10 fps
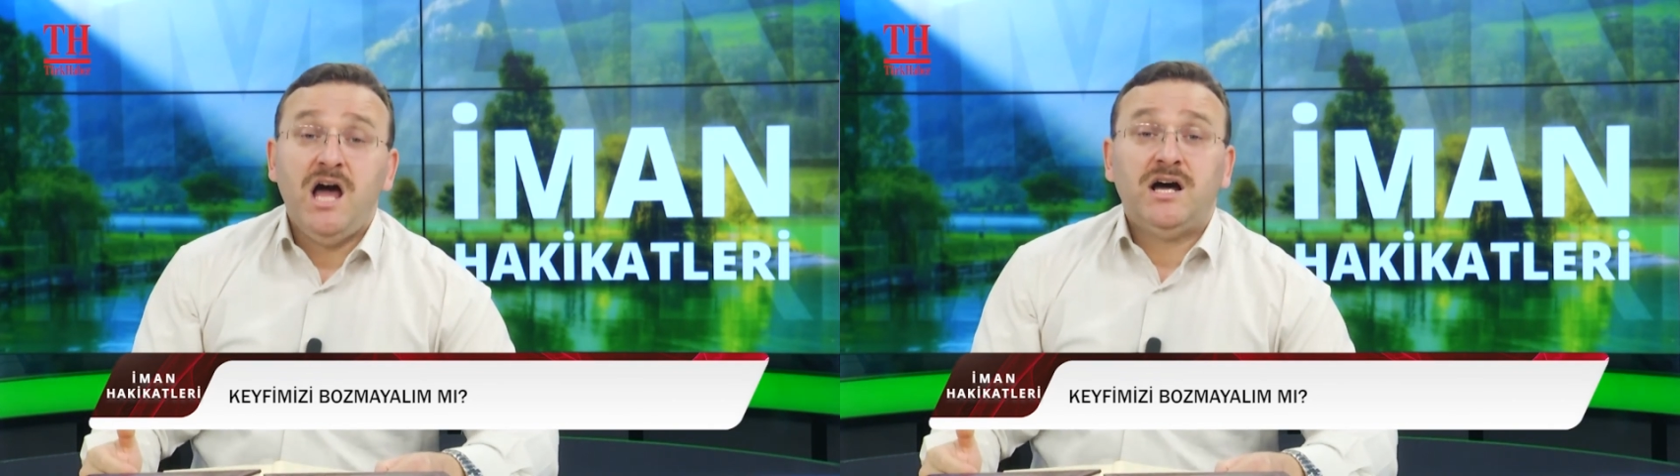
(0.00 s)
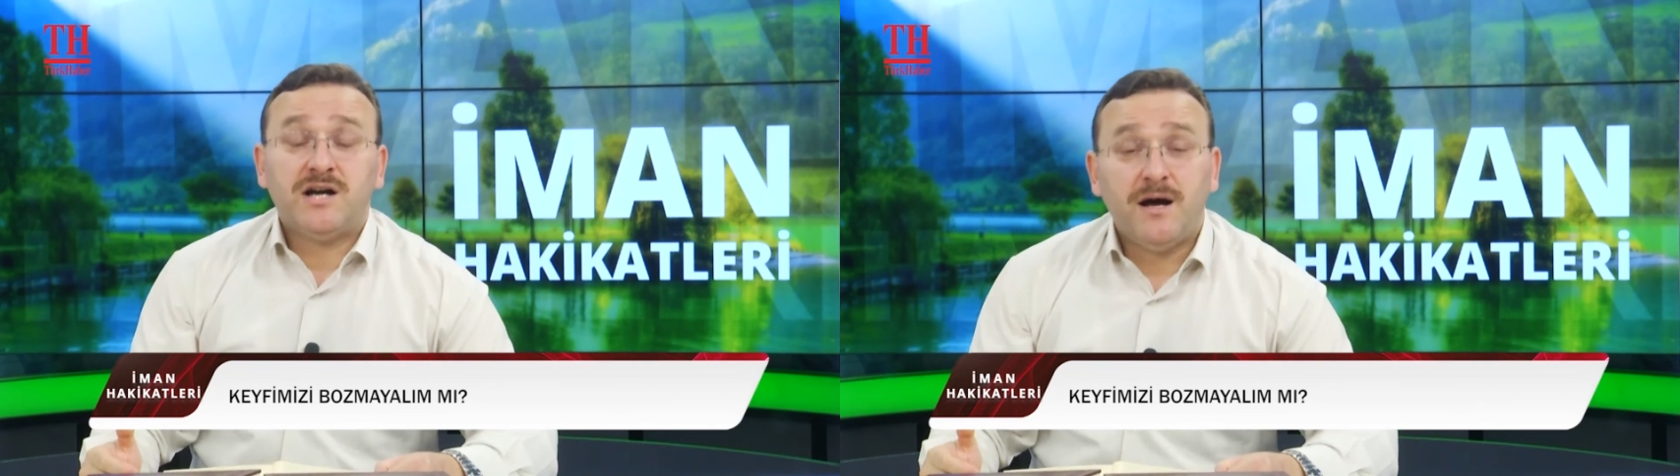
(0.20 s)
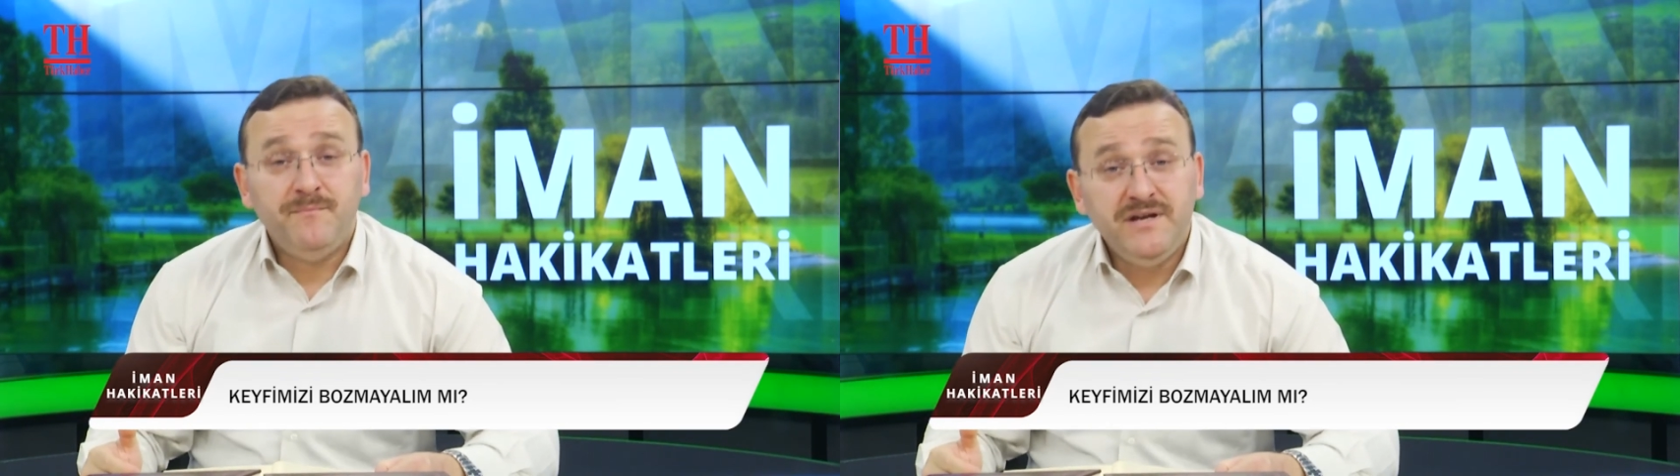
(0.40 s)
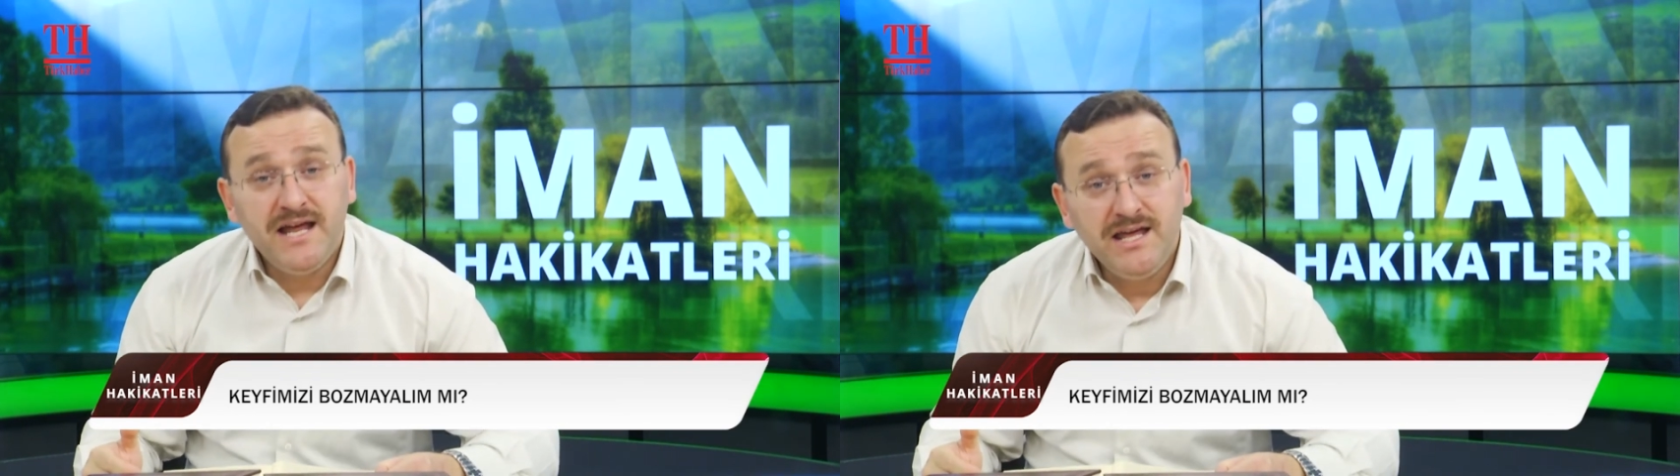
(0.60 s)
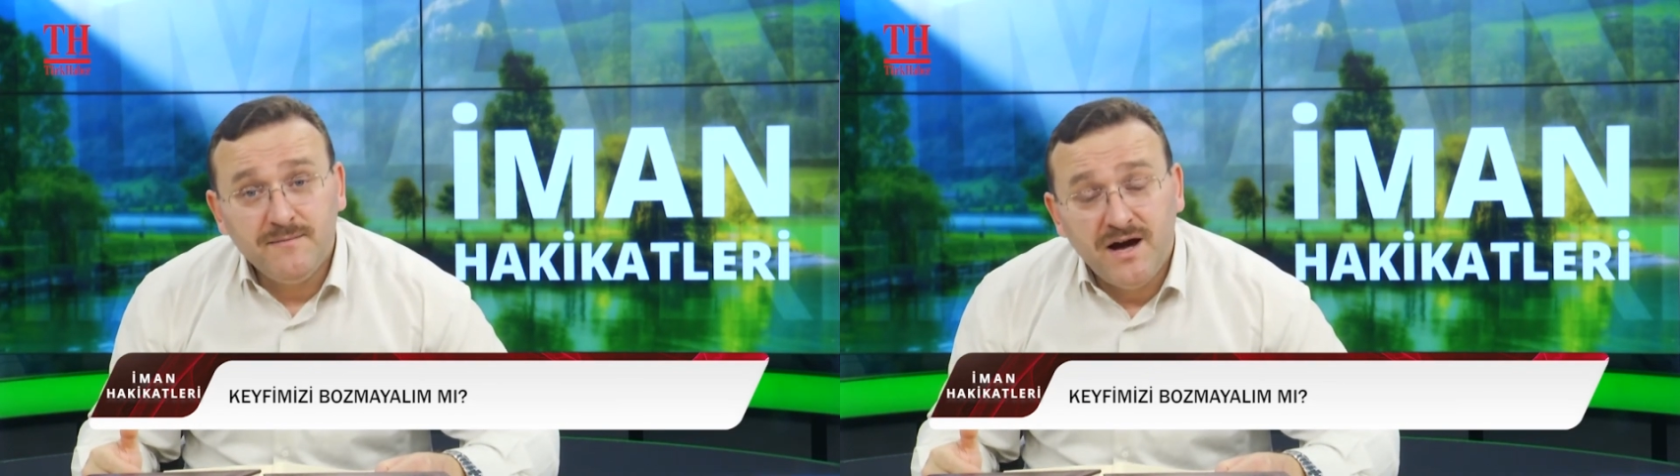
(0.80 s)
Rabbine
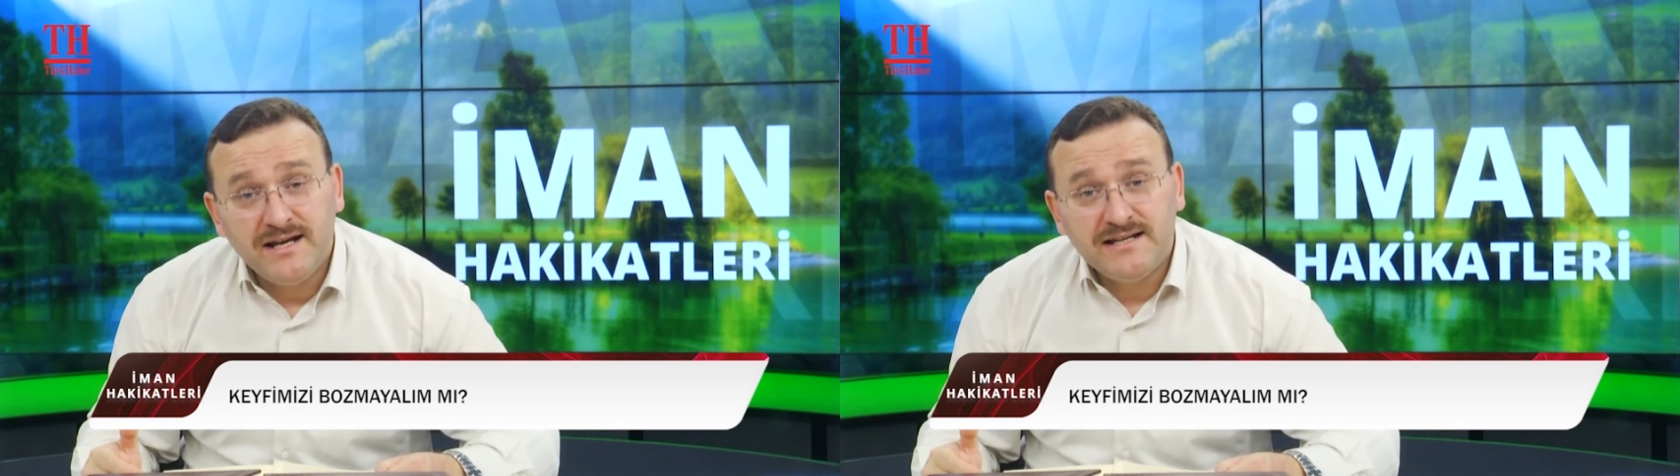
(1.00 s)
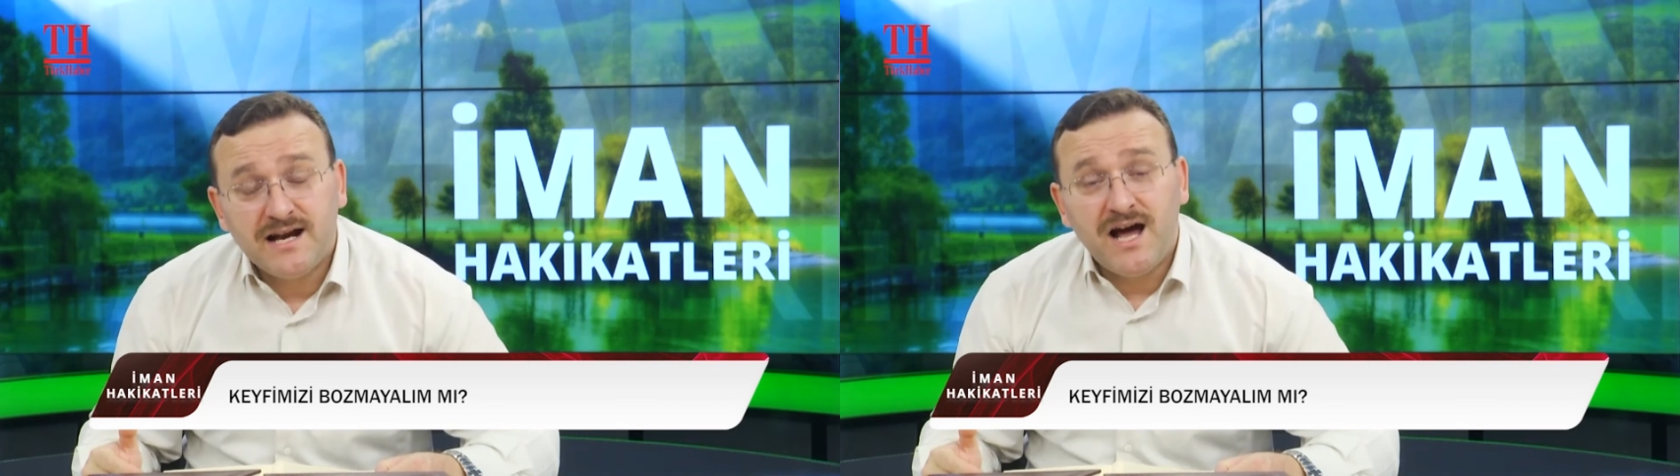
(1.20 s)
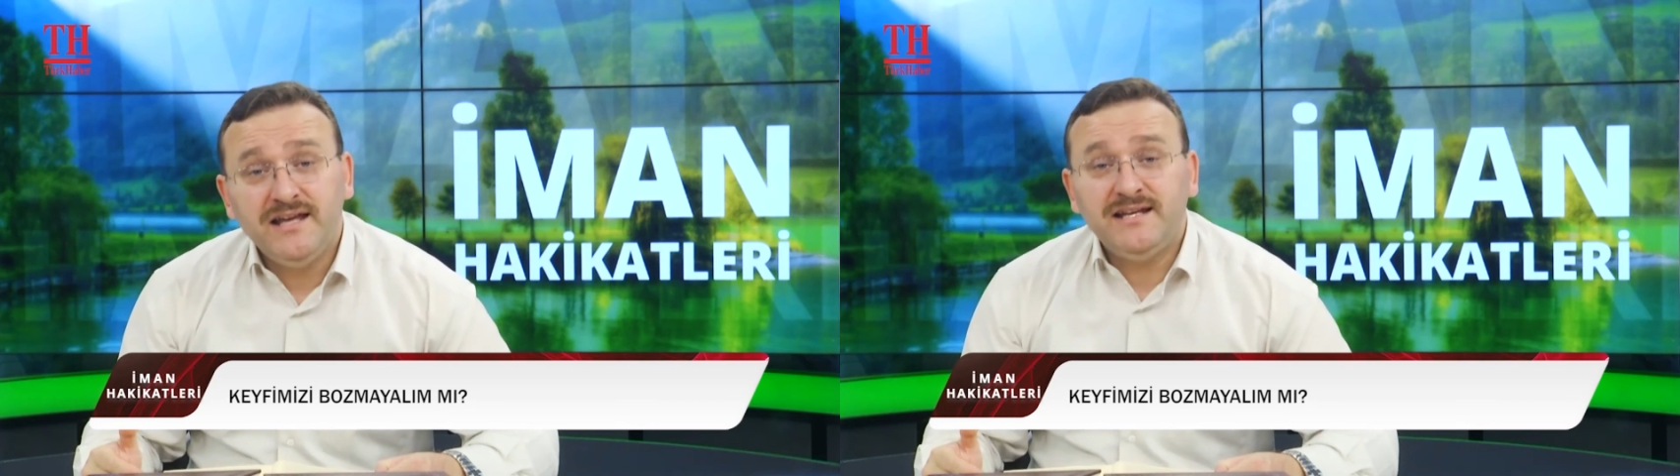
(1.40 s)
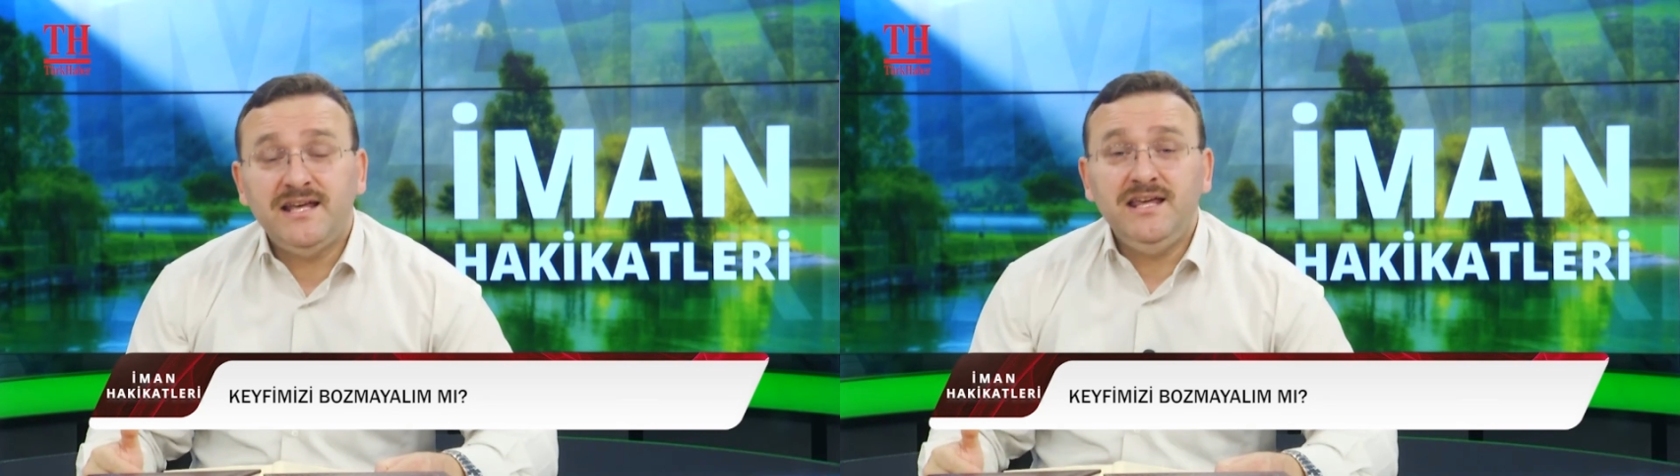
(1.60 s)
iman eder, ahirete